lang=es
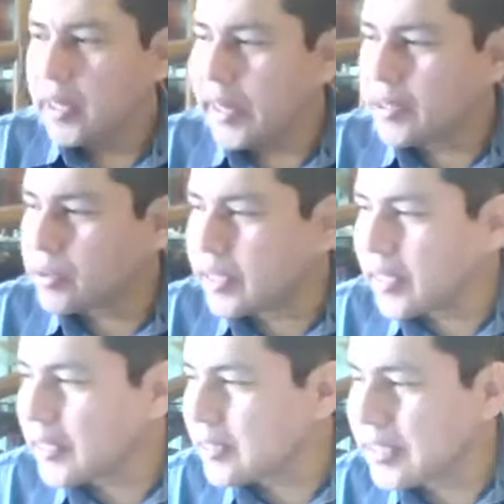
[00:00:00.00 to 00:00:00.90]
Eso
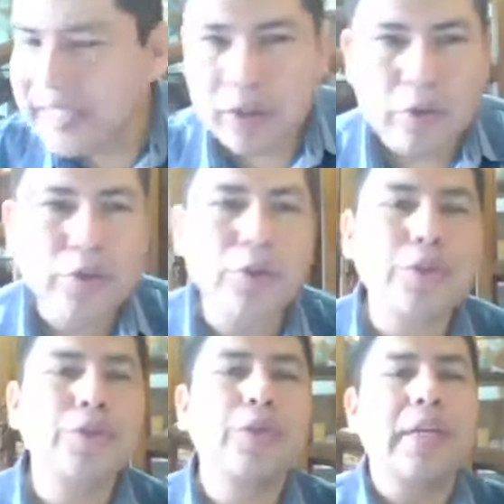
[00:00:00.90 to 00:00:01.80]
quiere decir que
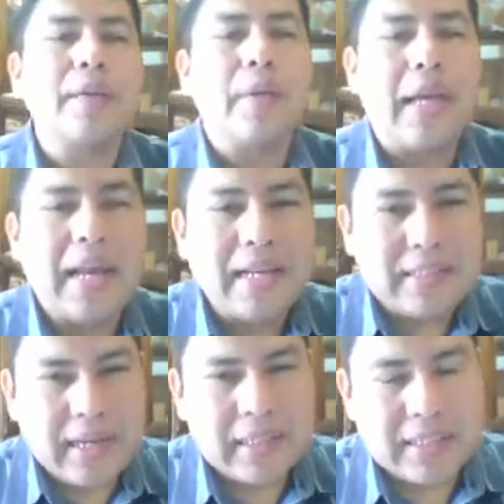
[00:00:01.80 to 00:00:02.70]
nosotros, nos, el,
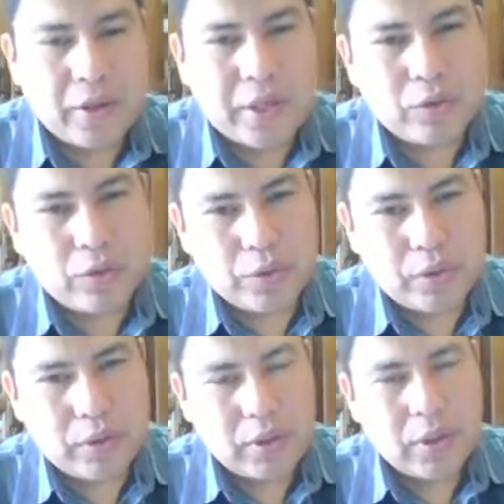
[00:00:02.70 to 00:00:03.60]
el Señor
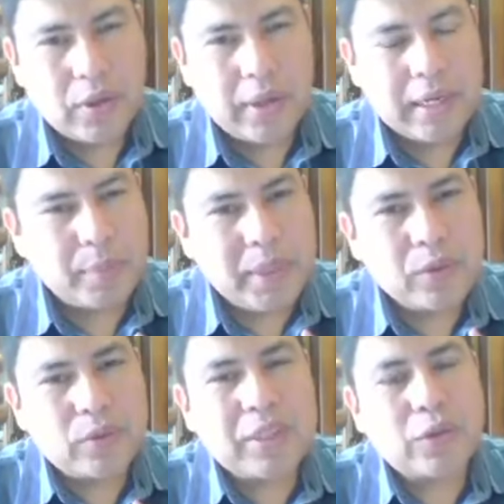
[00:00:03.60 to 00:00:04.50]
Jesús, el
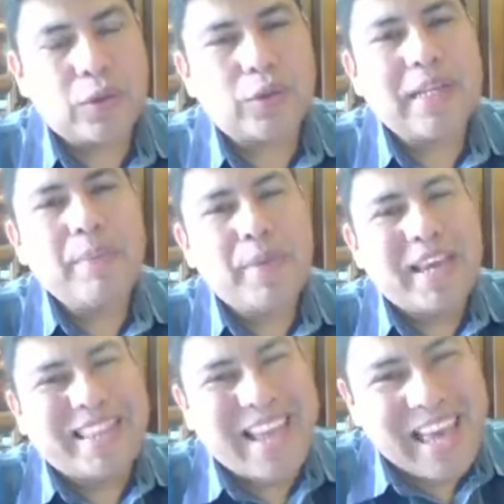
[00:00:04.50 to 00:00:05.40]
Espíritu Santo nos
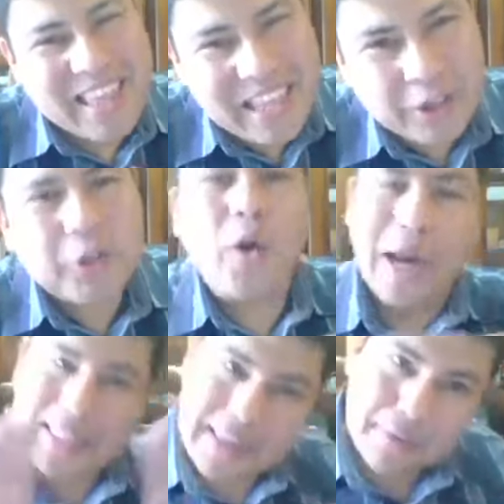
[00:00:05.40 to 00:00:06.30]
limpia de adentro
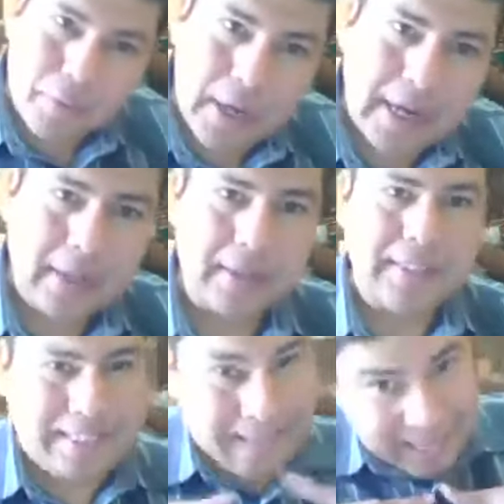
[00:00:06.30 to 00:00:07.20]
hacia afuera,
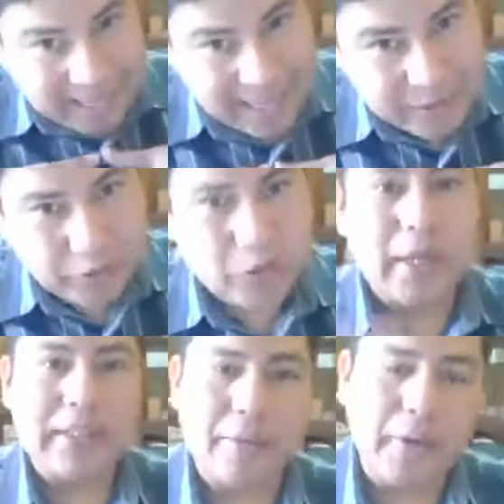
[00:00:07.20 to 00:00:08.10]
de
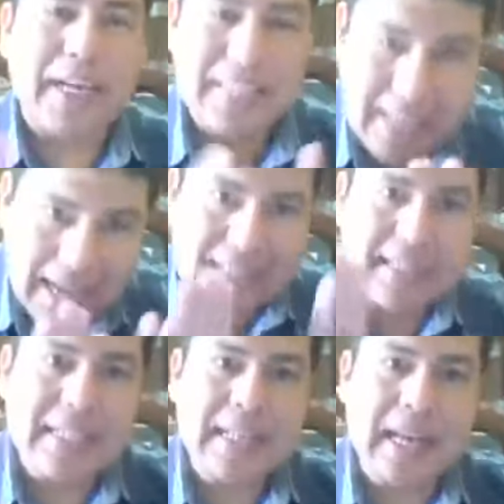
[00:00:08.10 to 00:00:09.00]
adentro hacia afuera. Así,
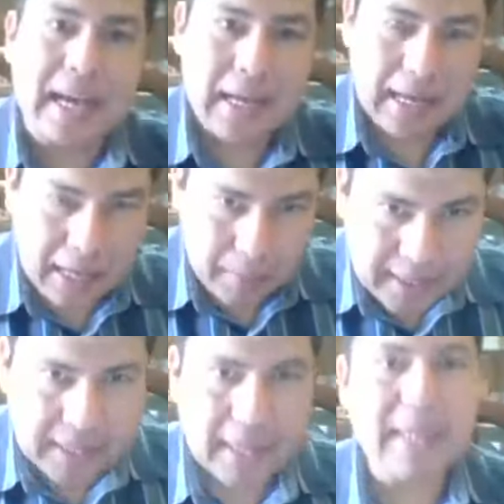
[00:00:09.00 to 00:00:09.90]
así es la, la
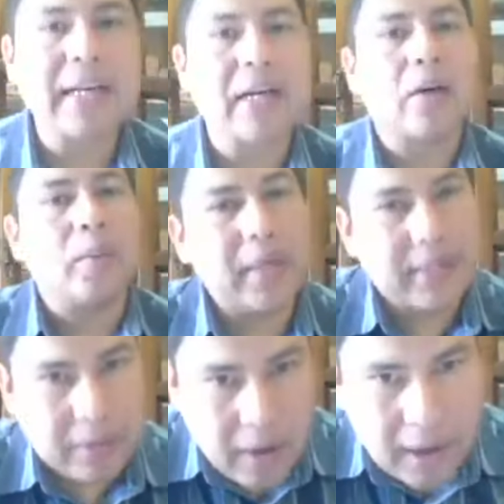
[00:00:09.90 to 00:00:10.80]
mecánica como el
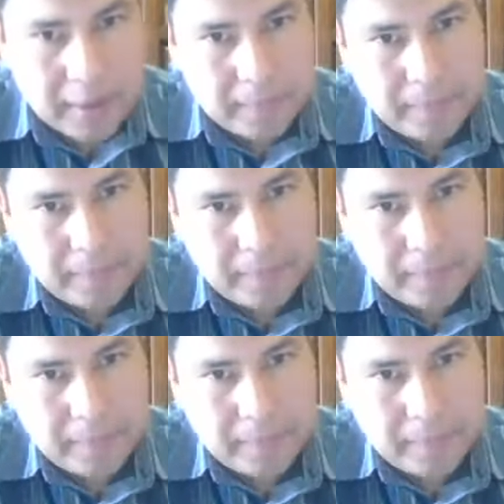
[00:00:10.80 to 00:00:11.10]
trabajo.